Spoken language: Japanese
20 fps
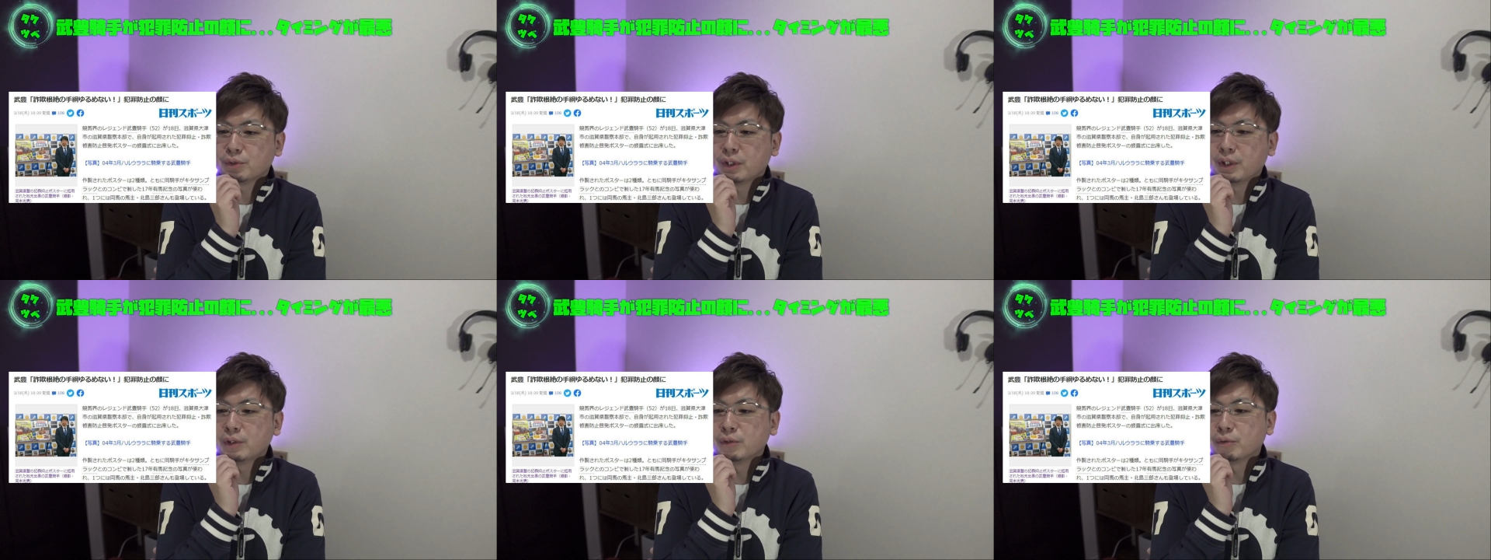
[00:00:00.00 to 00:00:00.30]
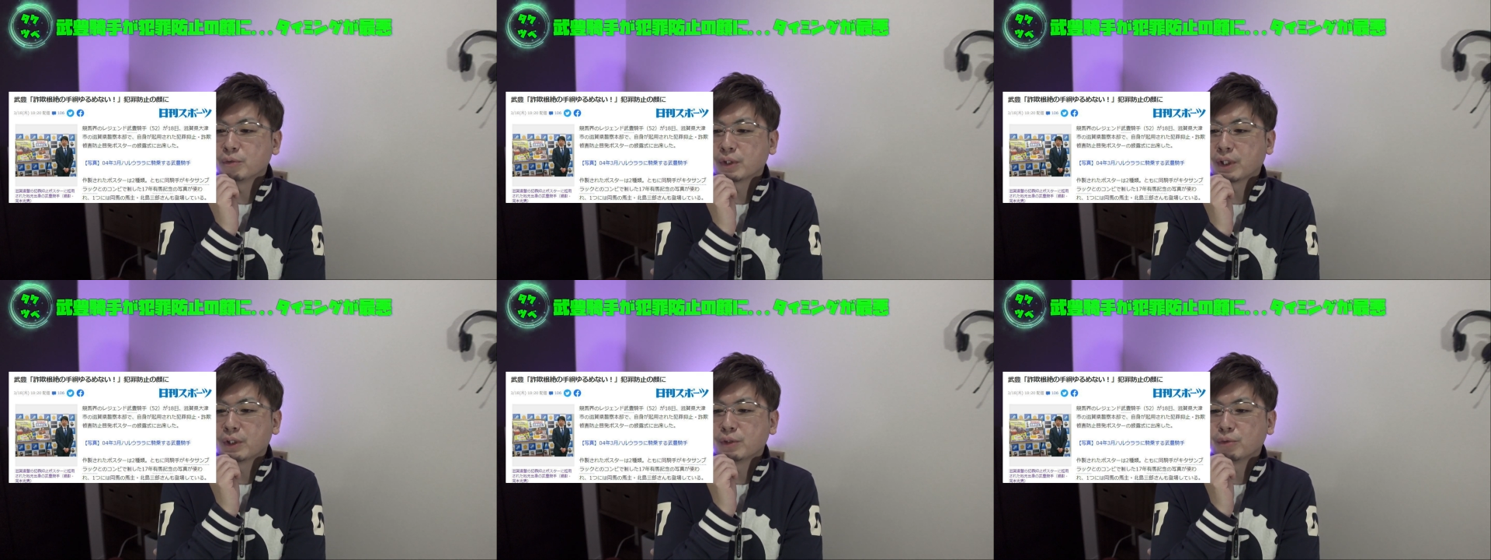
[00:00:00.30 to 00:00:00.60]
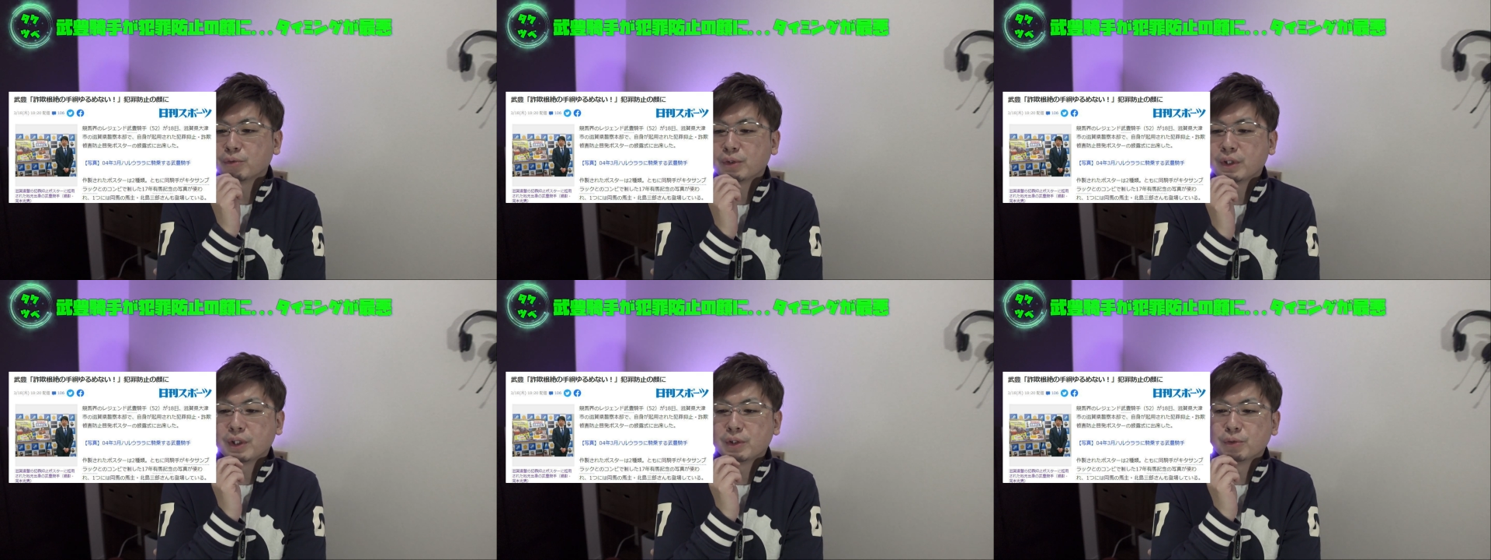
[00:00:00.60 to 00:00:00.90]
例の件
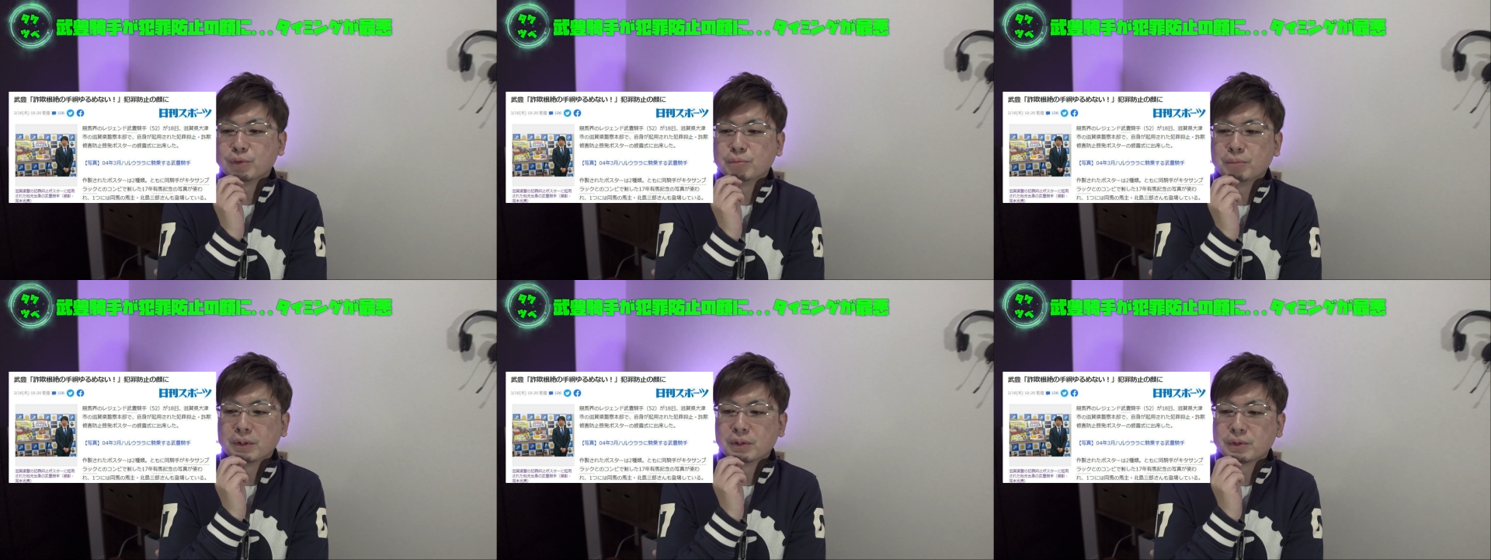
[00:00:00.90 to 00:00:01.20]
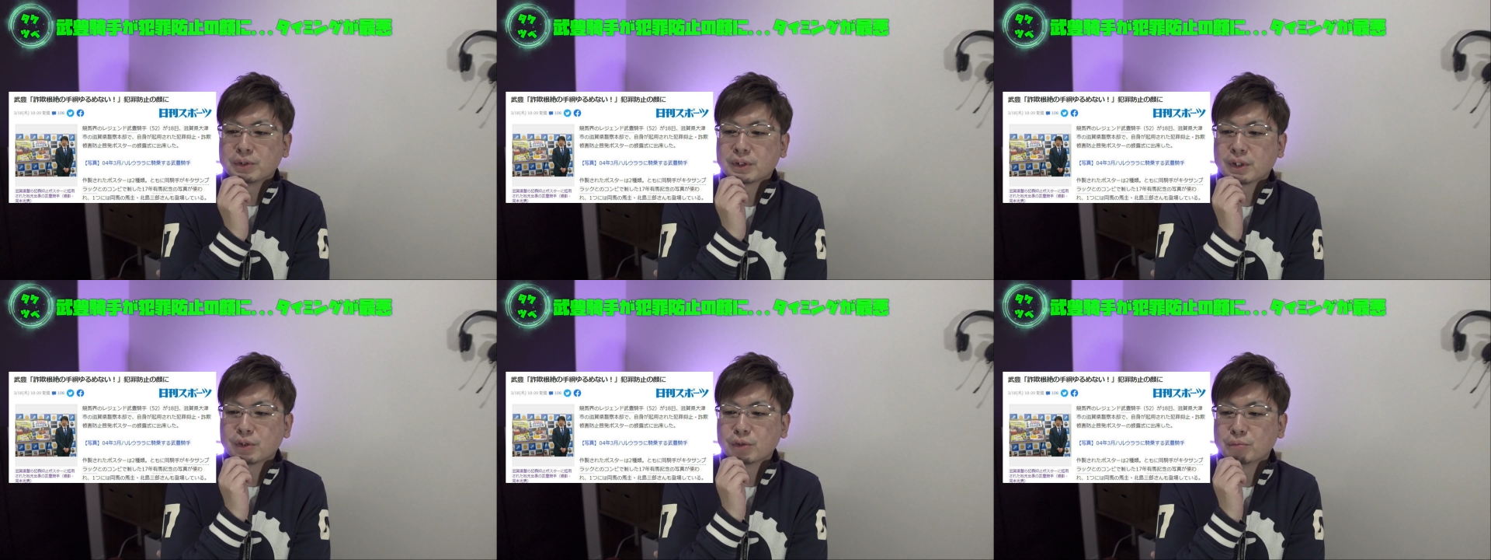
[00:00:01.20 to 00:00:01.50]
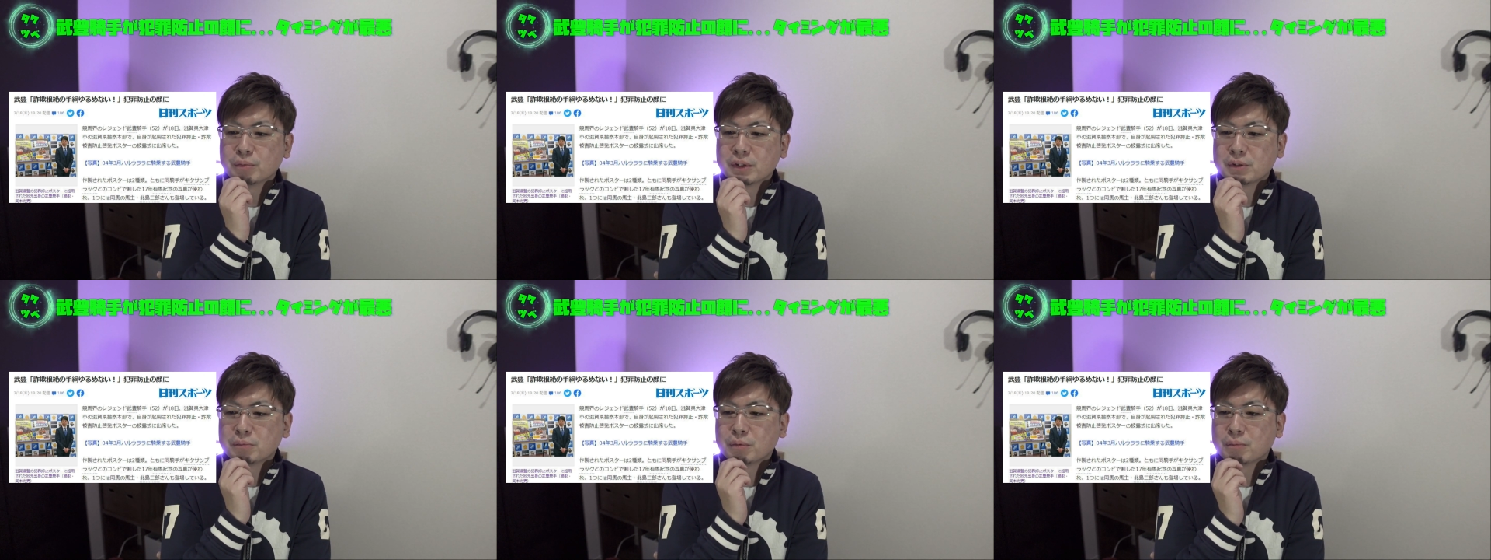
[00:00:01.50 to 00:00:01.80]
の例の馬主さんの
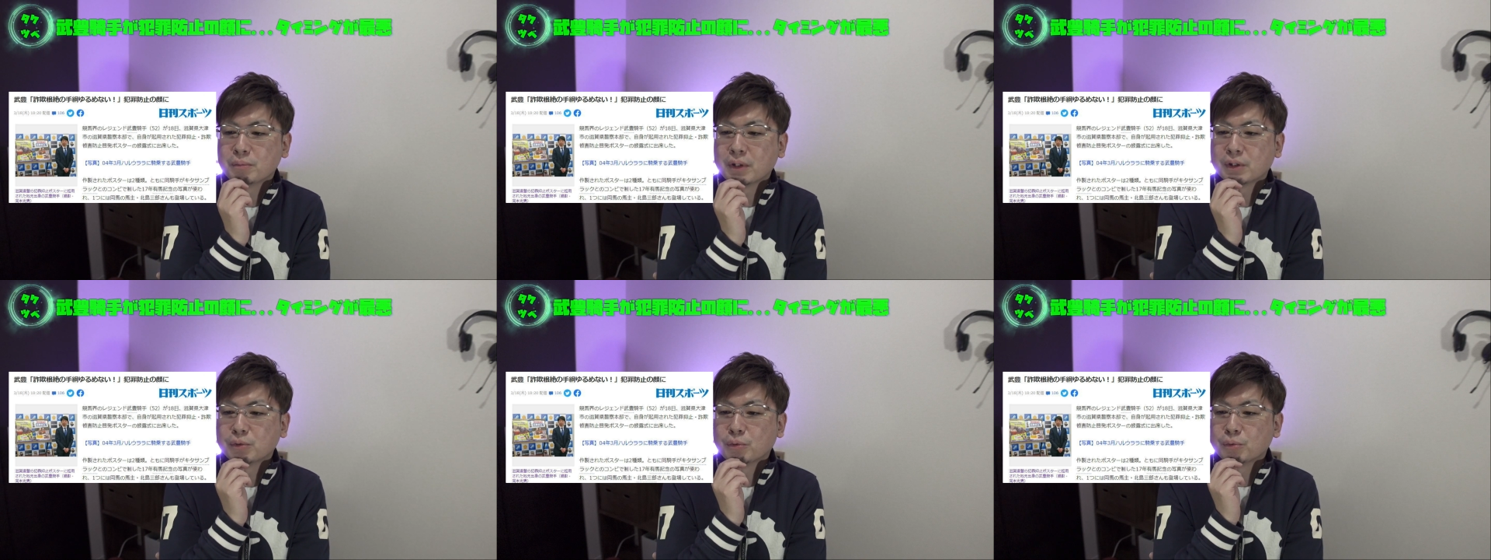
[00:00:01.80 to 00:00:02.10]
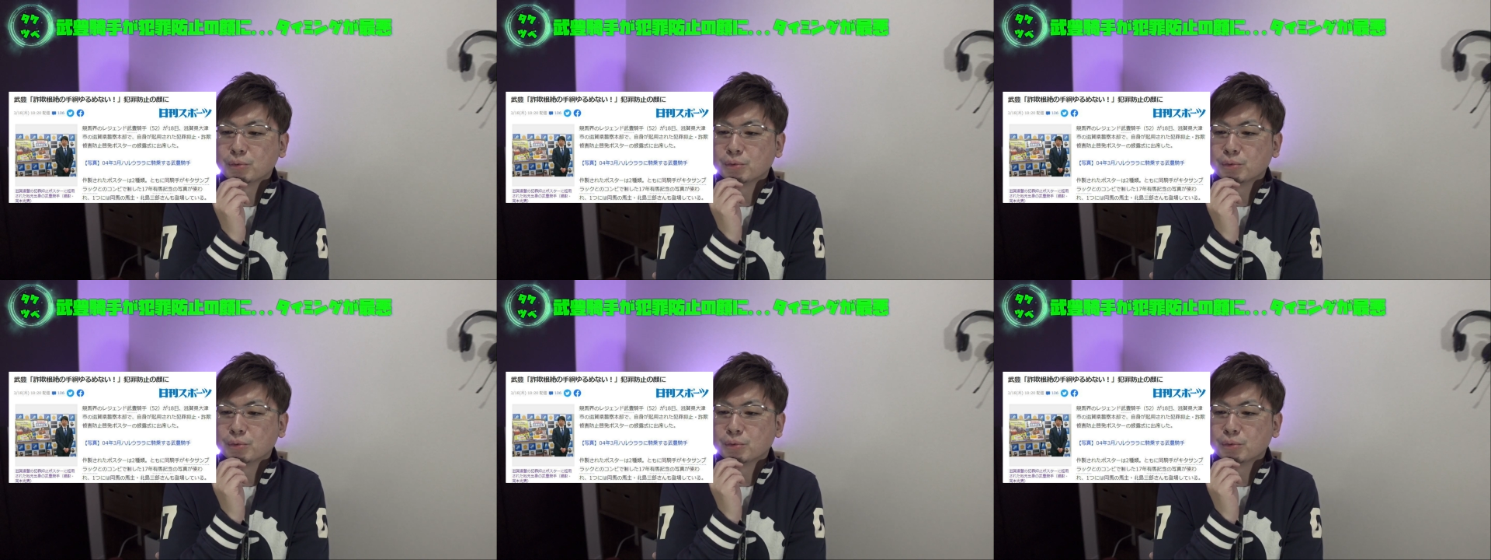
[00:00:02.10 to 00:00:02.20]
馬にもまあ乗